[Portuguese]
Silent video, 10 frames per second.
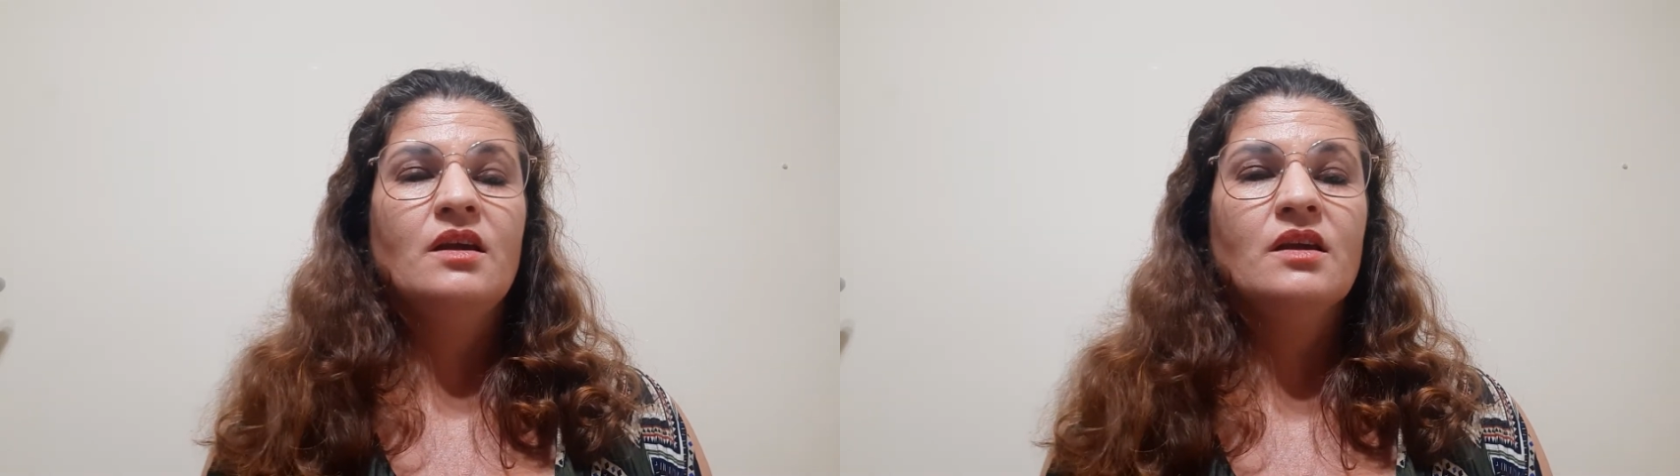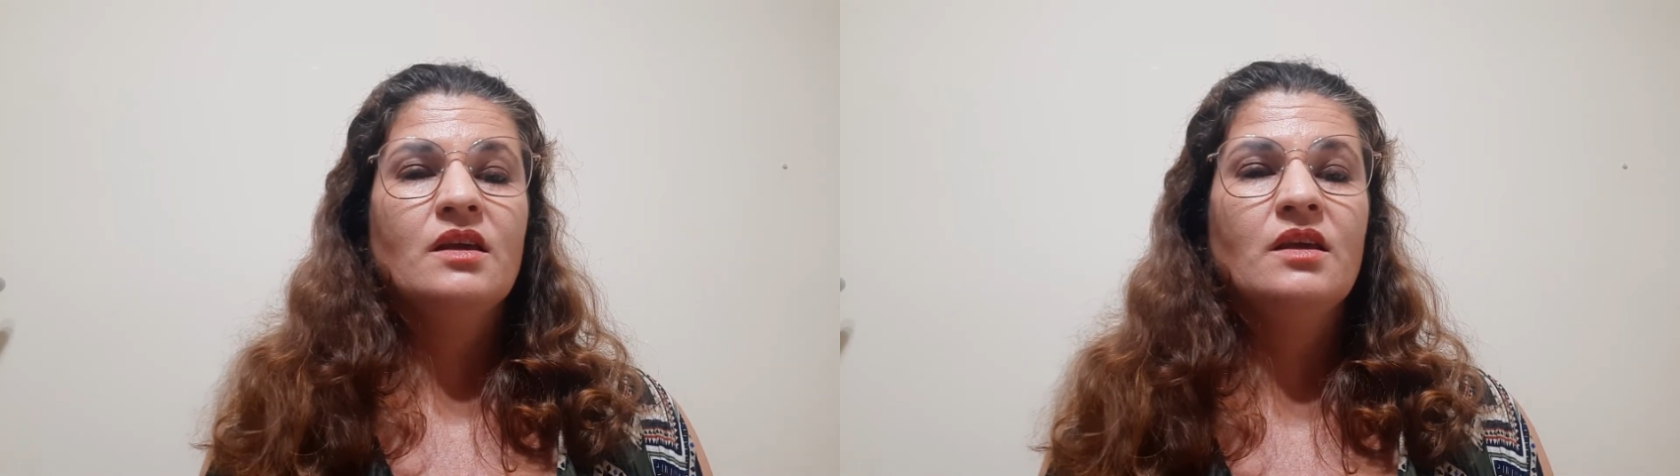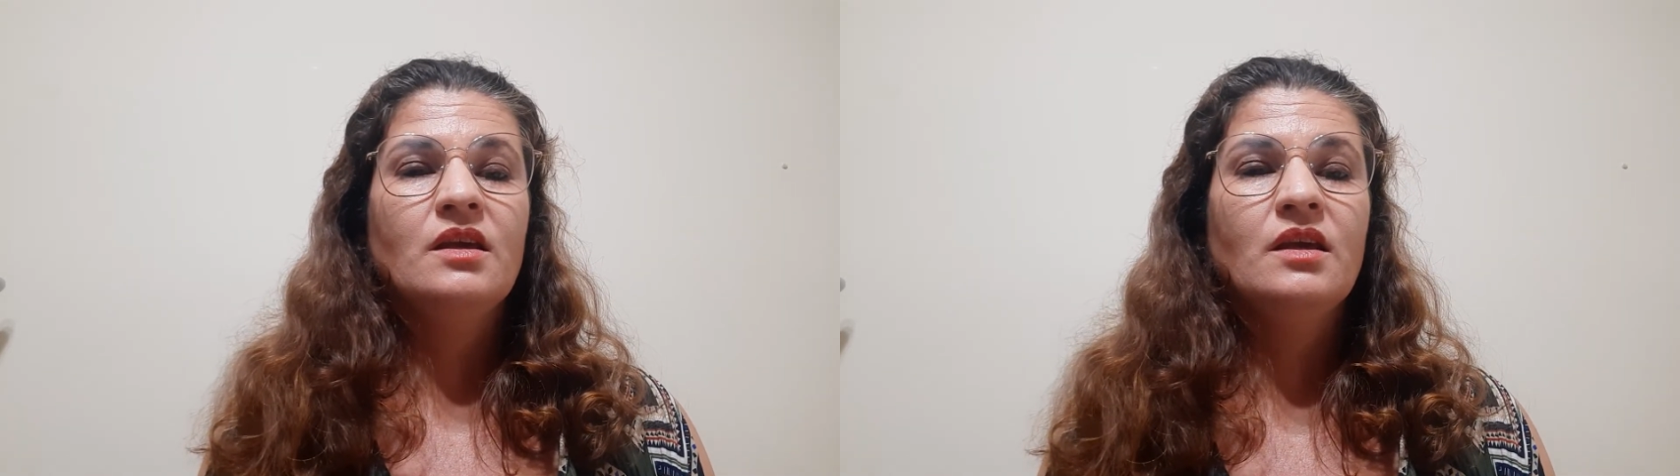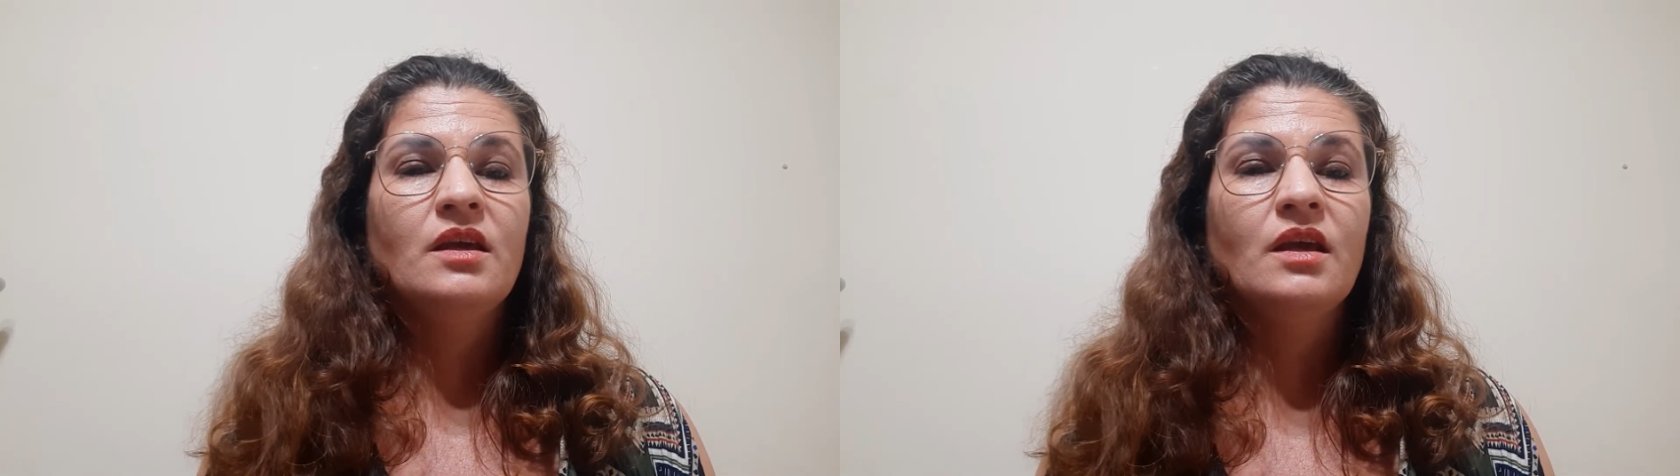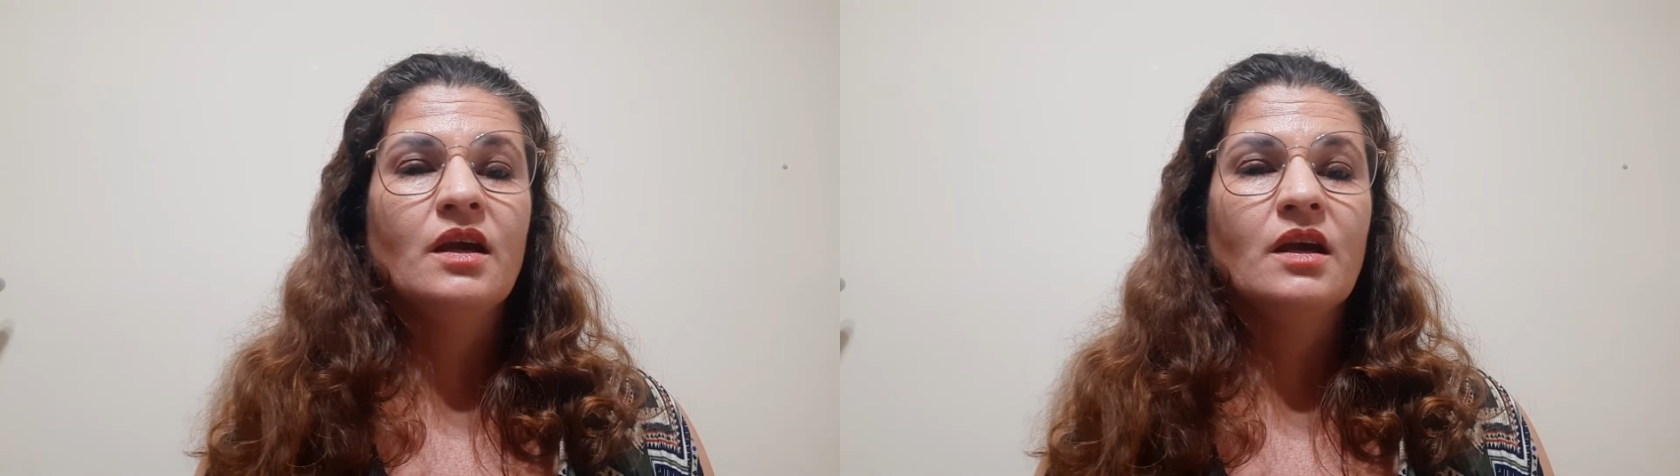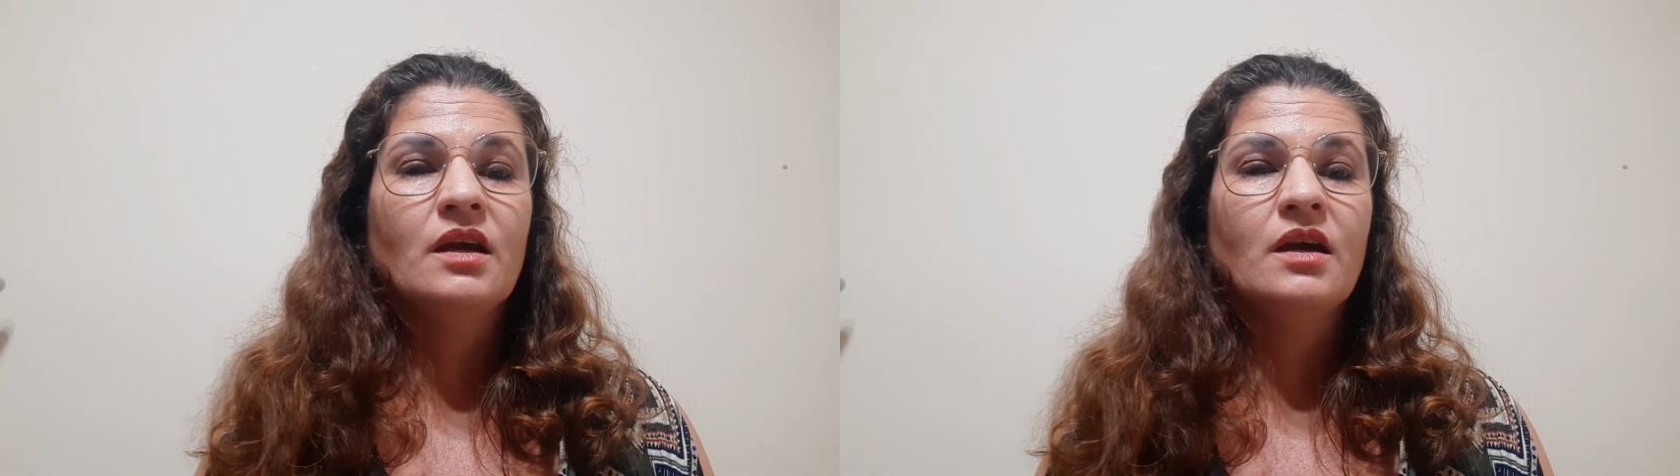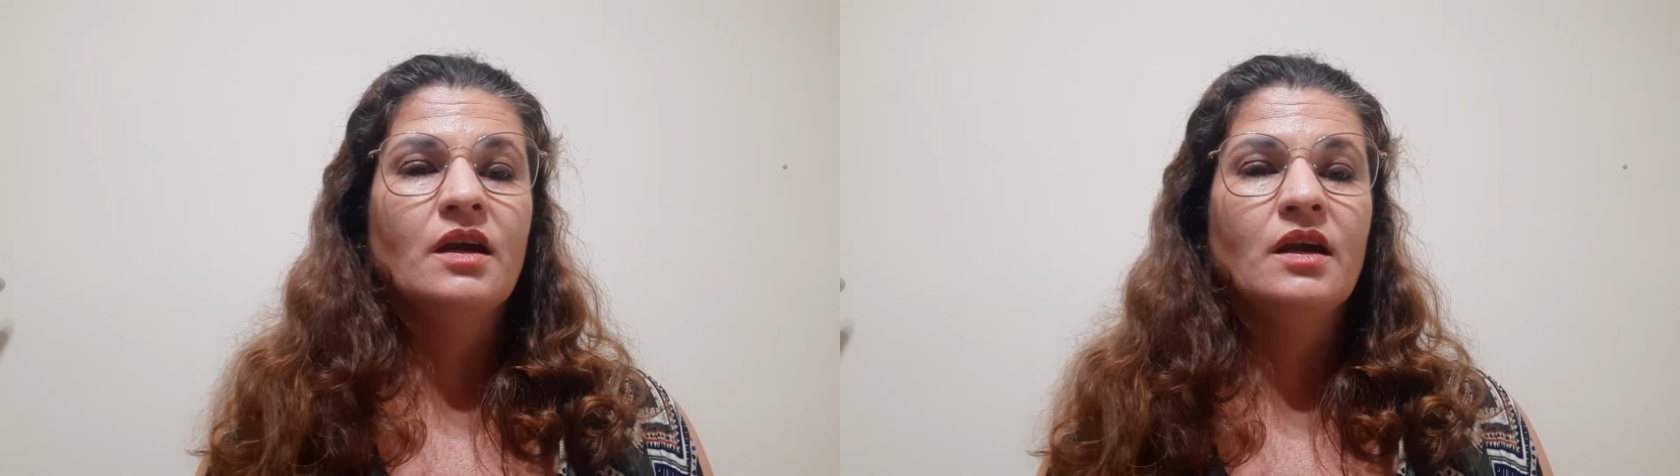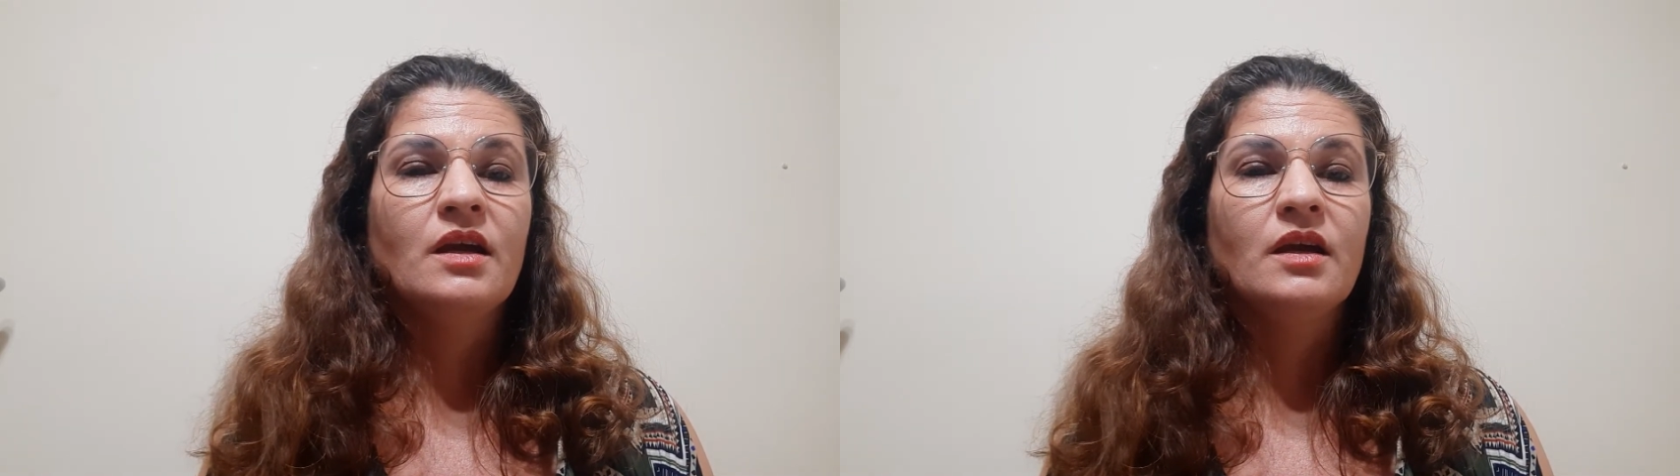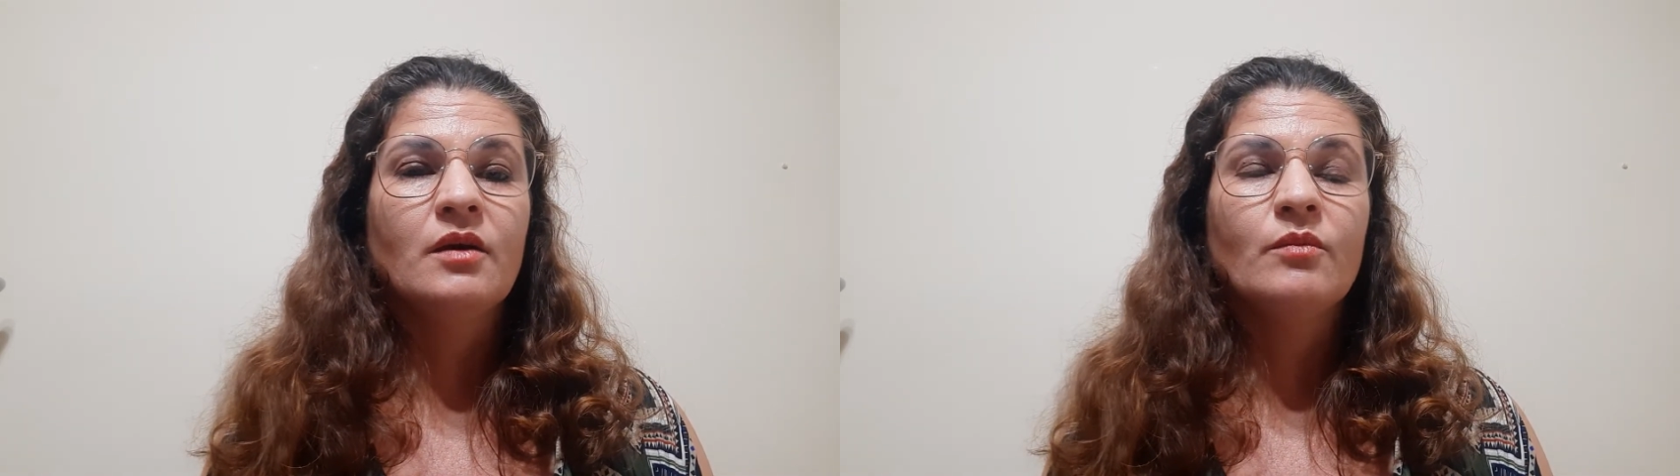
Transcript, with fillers: que é,